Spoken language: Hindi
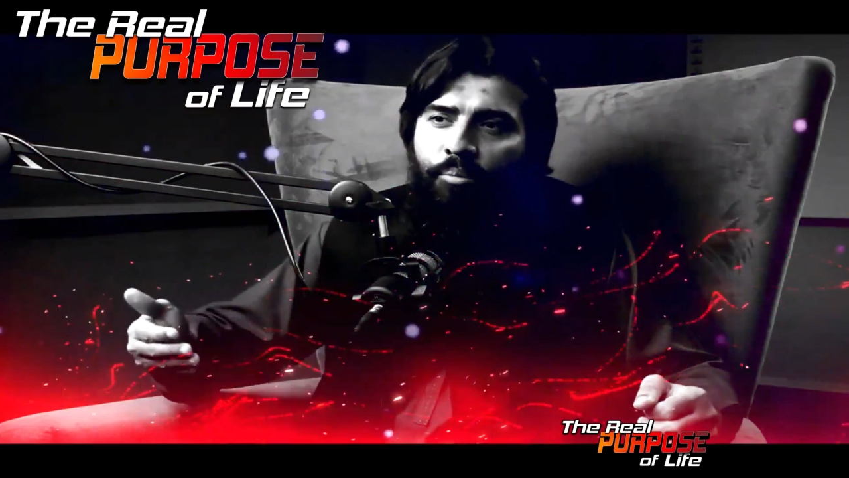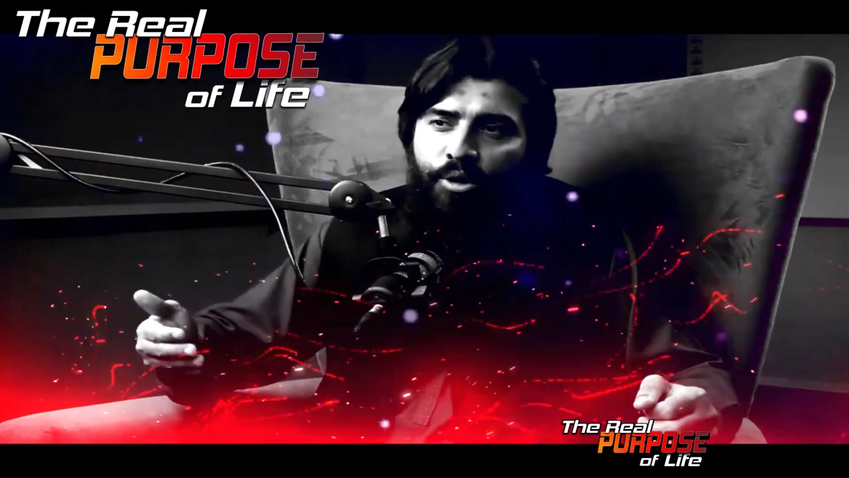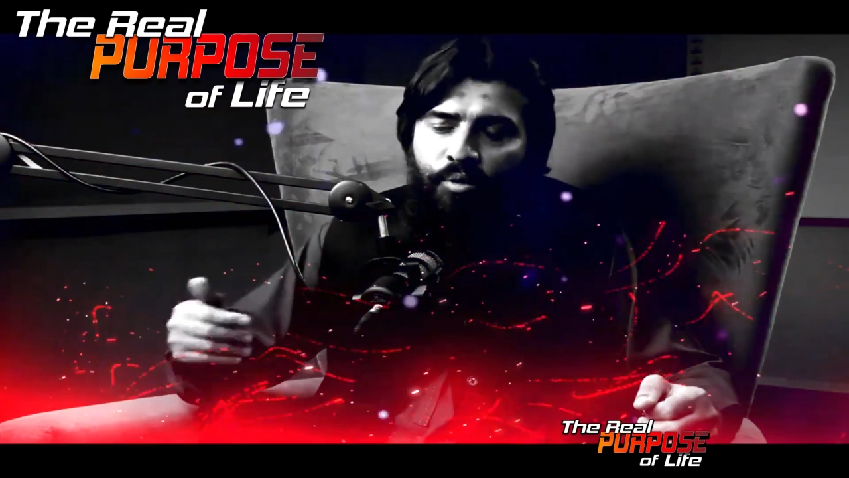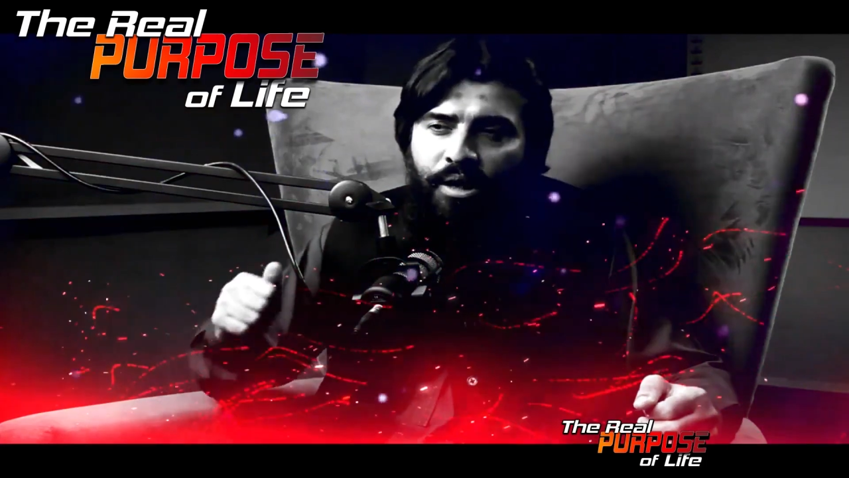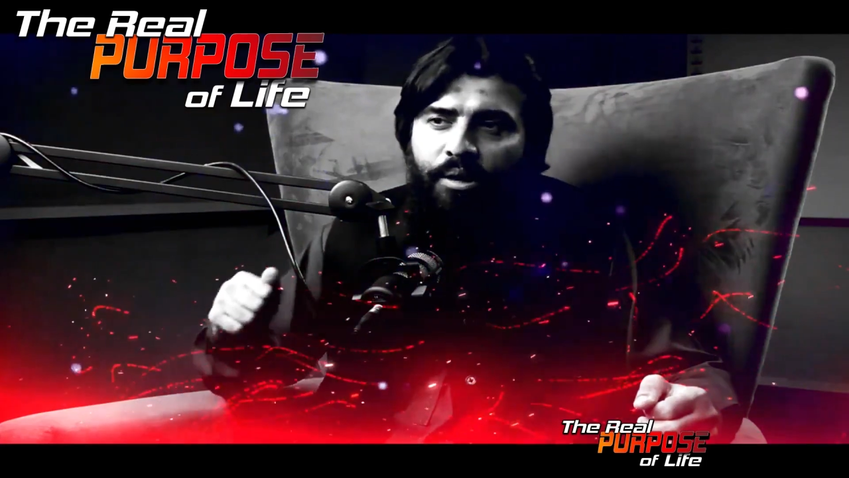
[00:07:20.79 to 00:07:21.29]

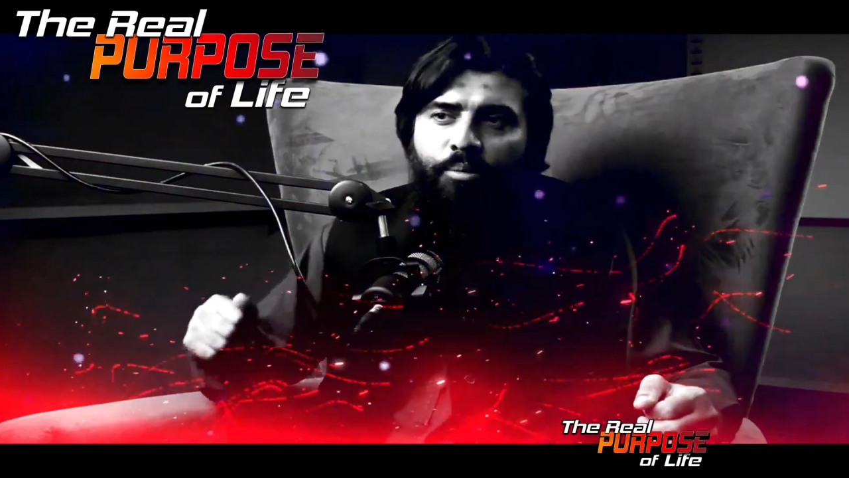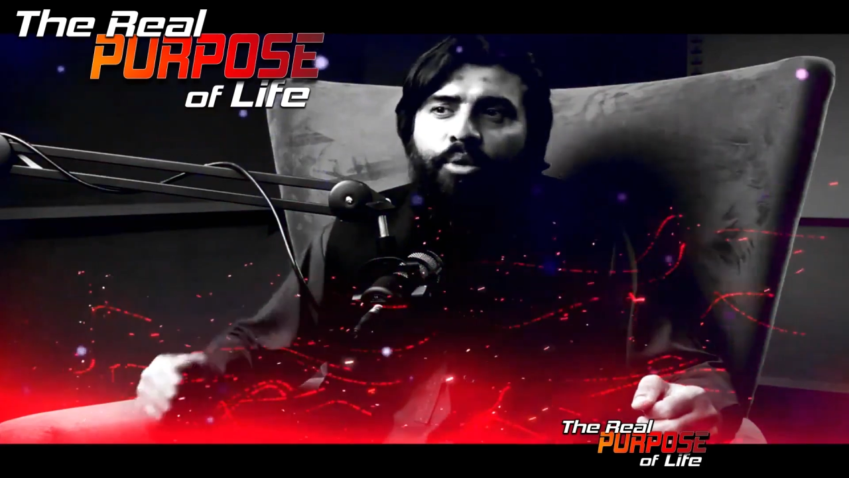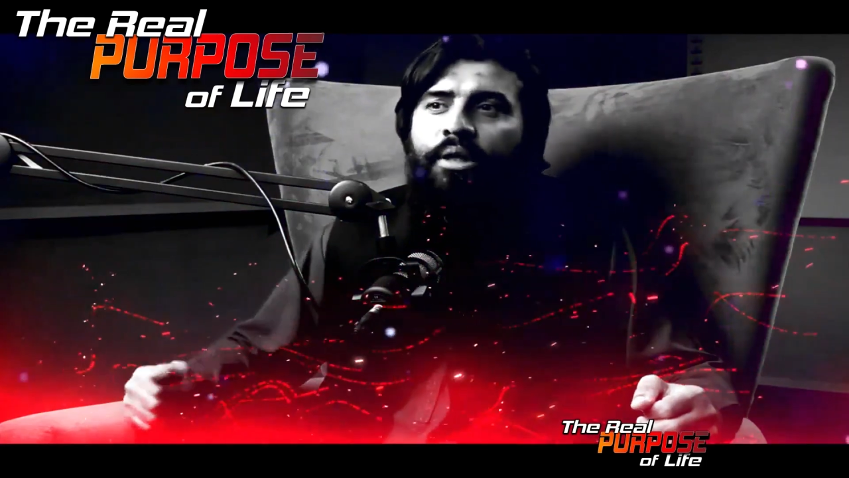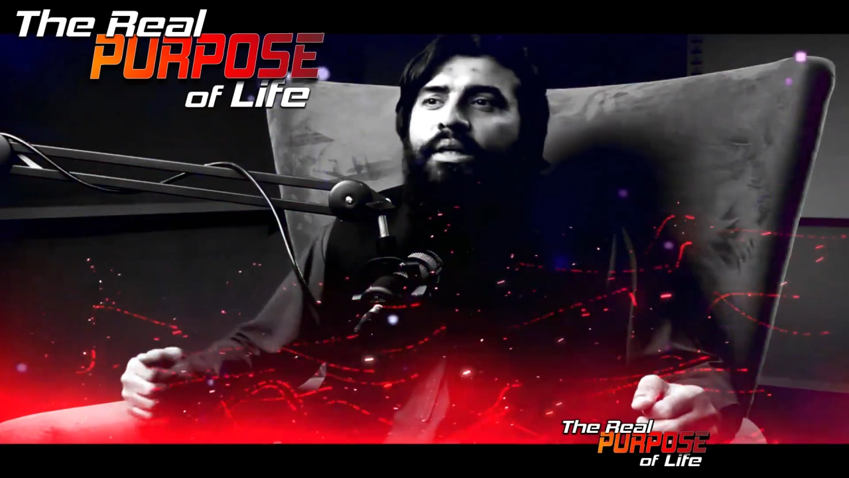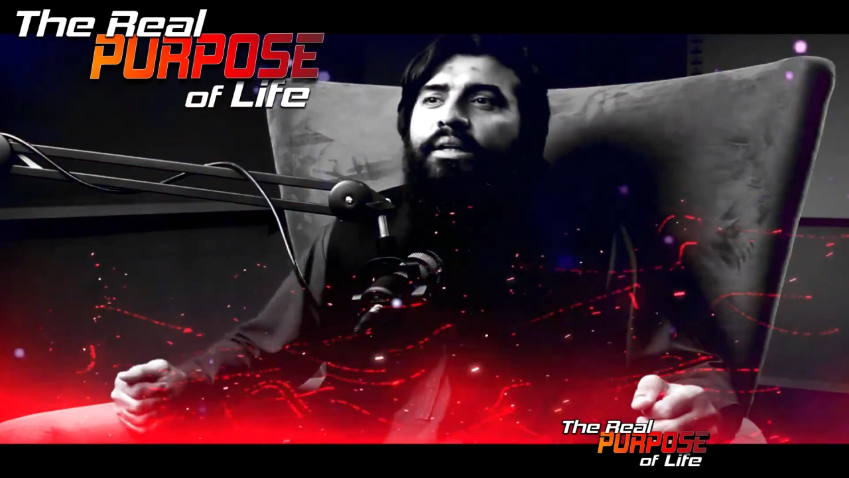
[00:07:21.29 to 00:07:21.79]
मशवरा
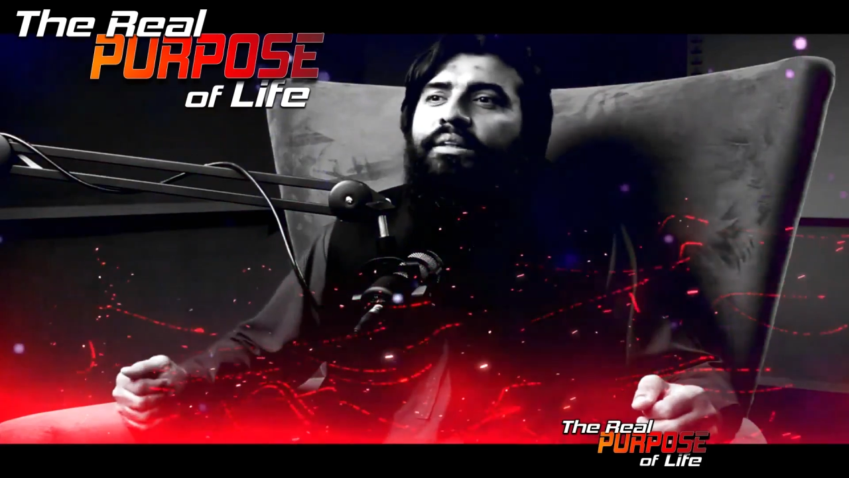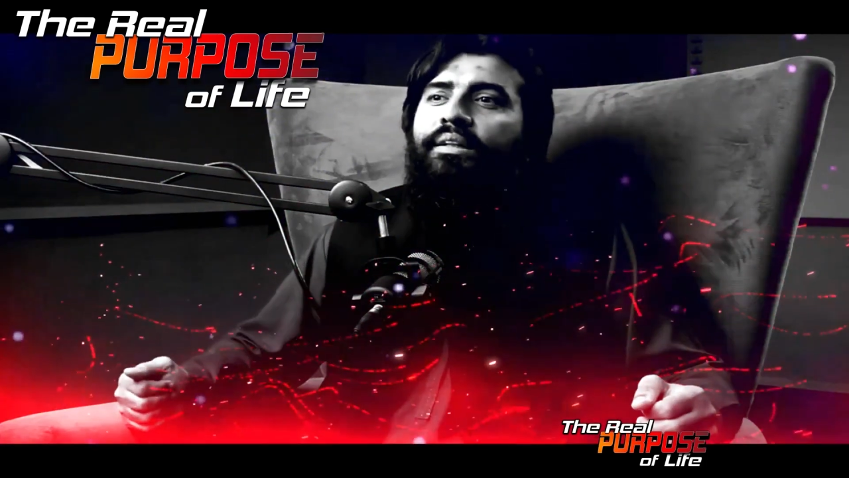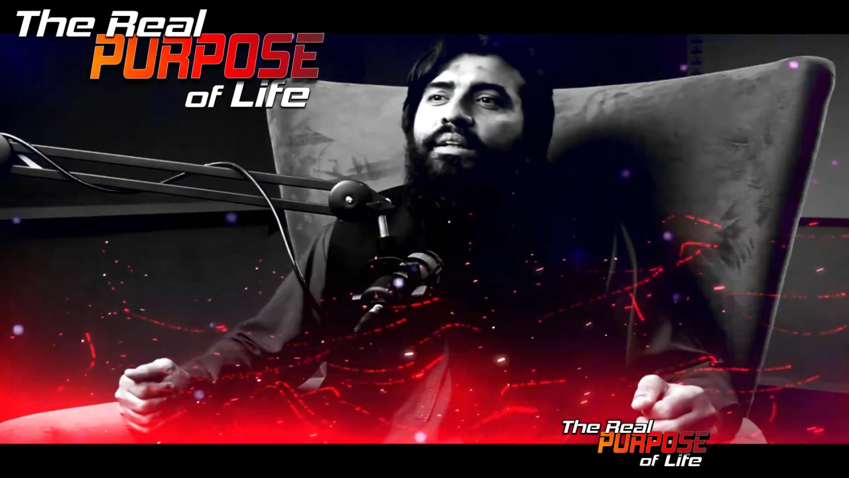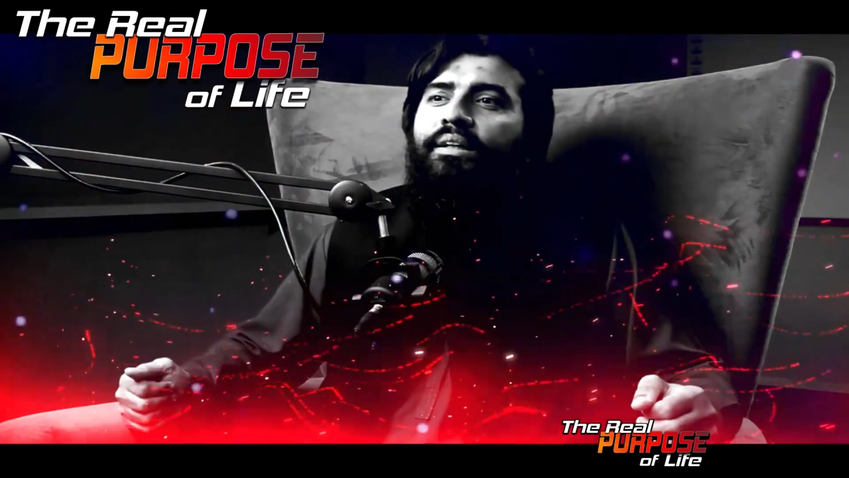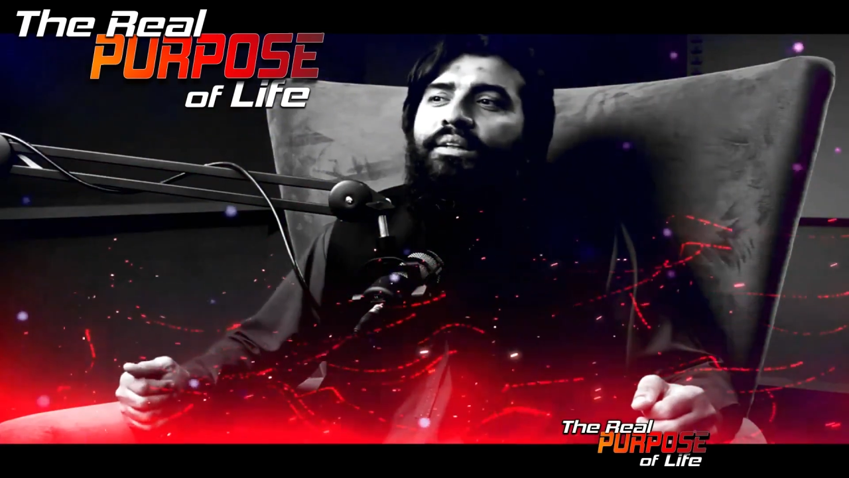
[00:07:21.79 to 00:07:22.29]
कबूल नहीं
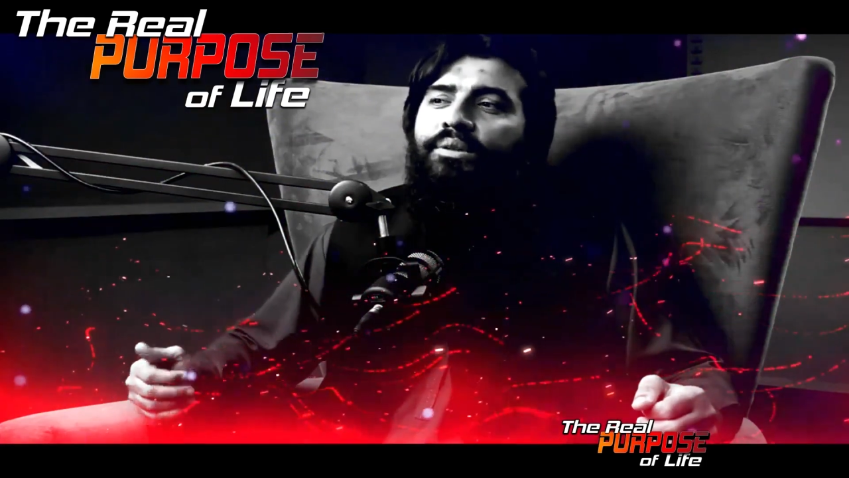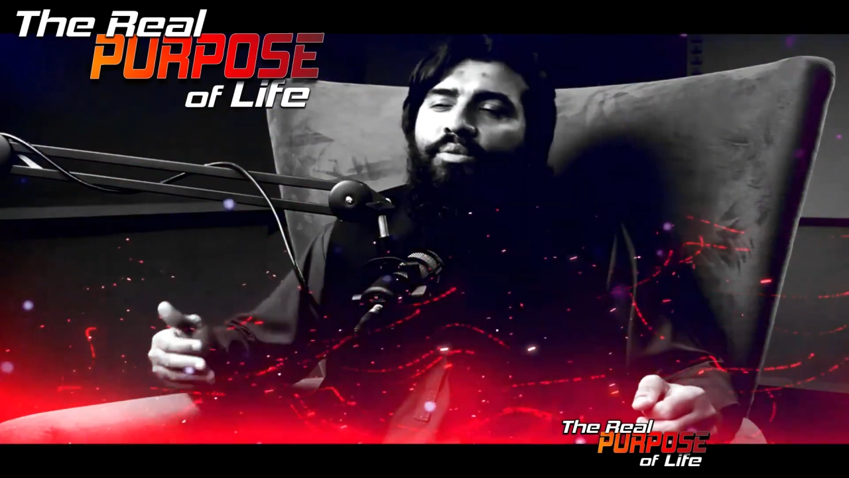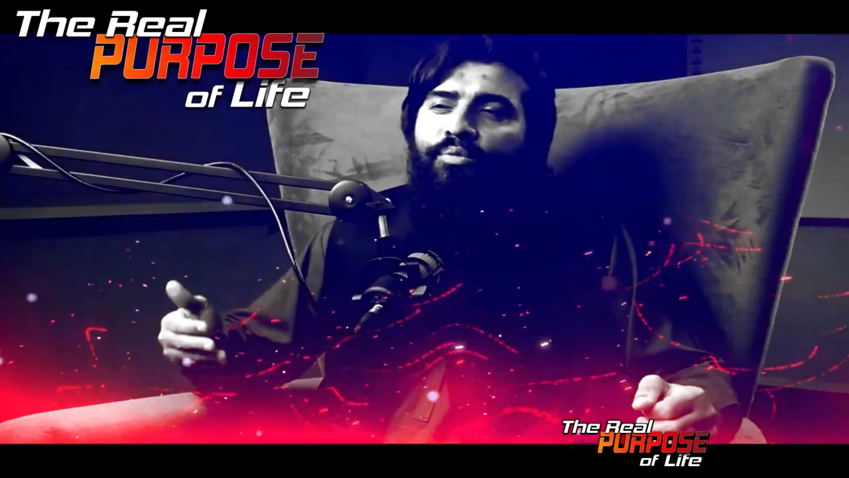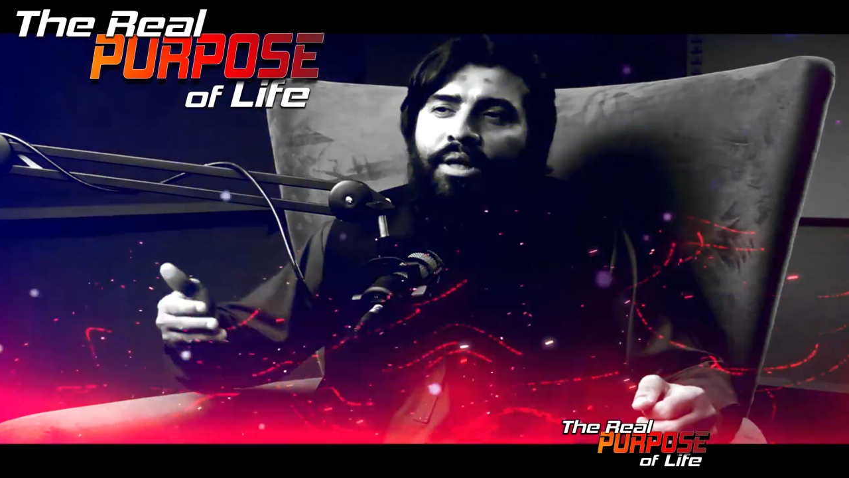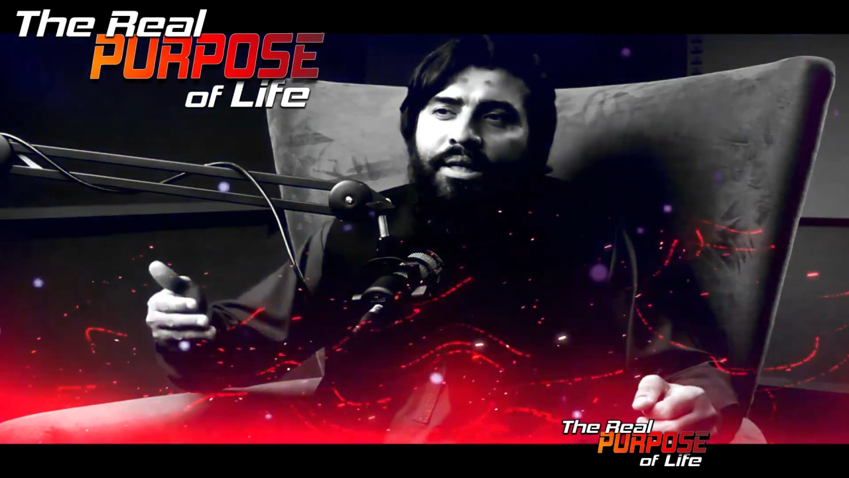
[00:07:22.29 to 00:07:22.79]
करते
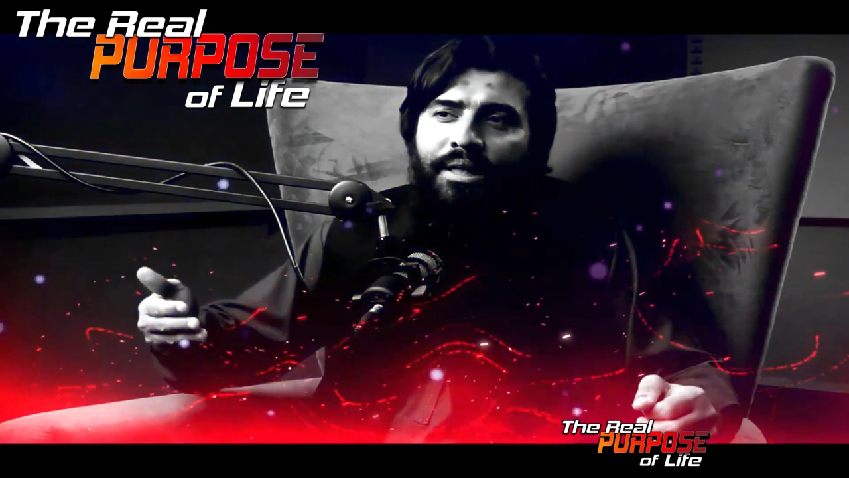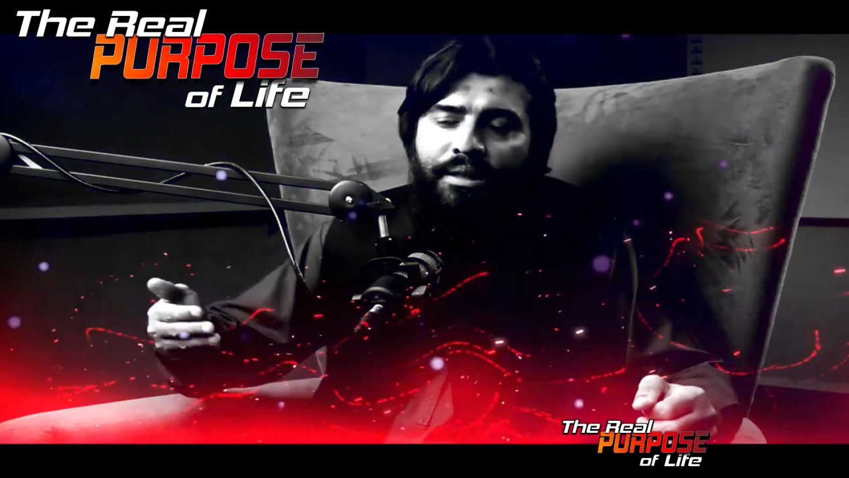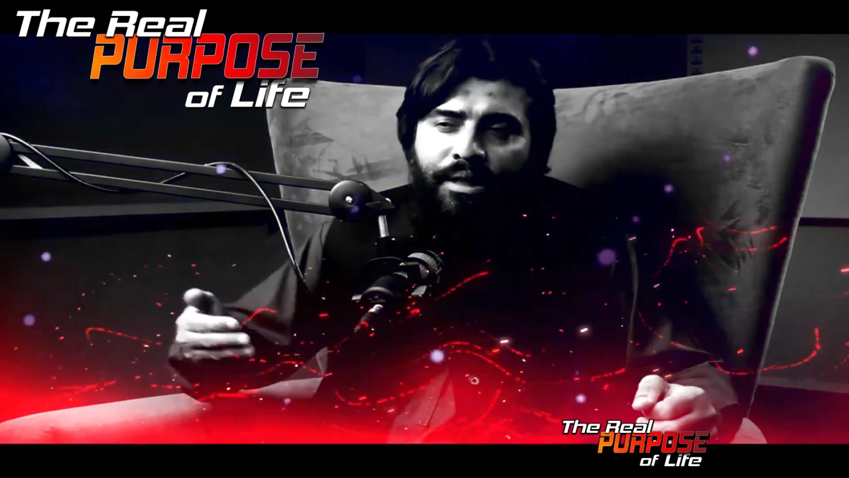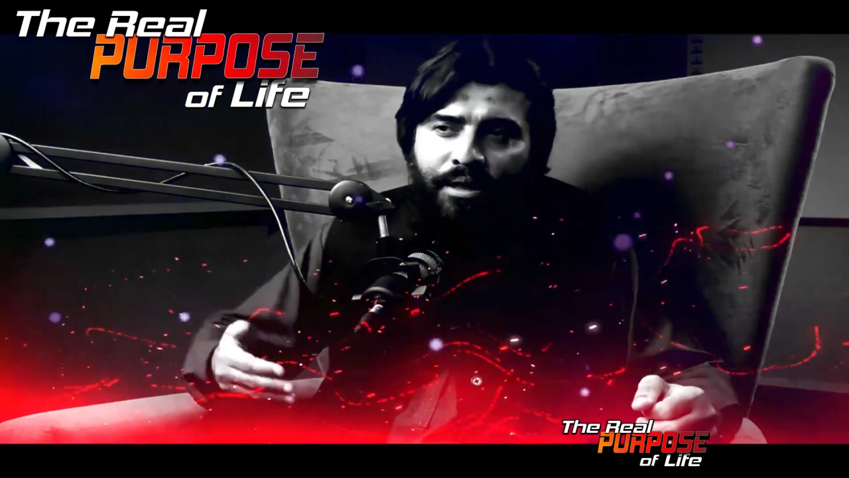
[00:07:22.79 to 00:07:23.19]
जब वक्त का